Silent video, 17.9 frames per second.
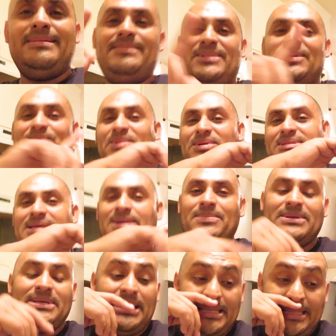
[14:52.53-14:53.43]
mi
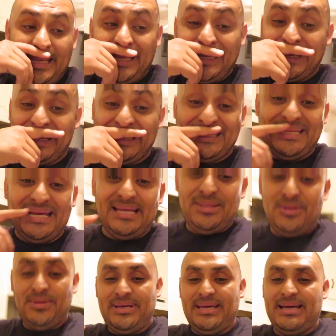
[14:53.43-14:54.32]
esposa pues, ya está
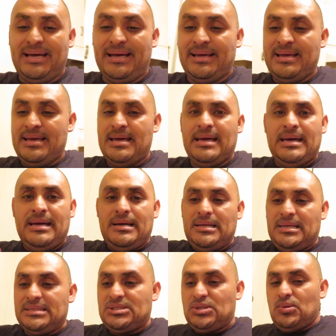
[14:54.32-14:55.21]
descansando. Ella
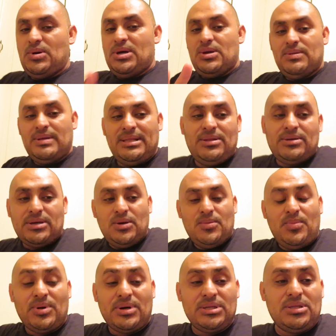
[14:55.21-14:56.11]
le estuvo ayudando aquí
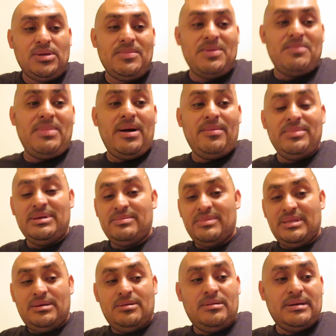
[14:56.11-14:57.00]
un poquito a mi mami. Y
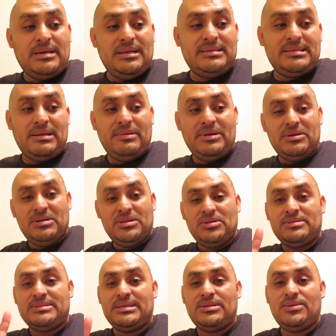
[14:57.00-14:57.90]
me dijo que le estaba
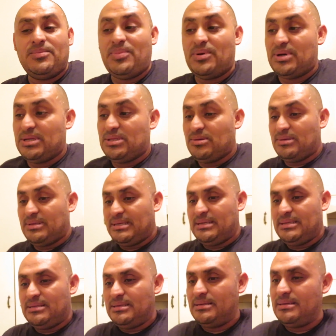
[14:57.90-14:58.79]
ayudando haciendo un poquito
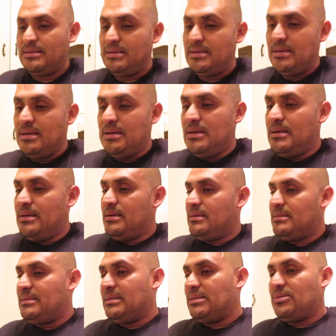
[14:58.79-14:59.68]
de
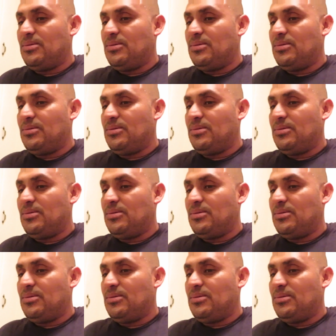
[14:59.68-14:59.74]
de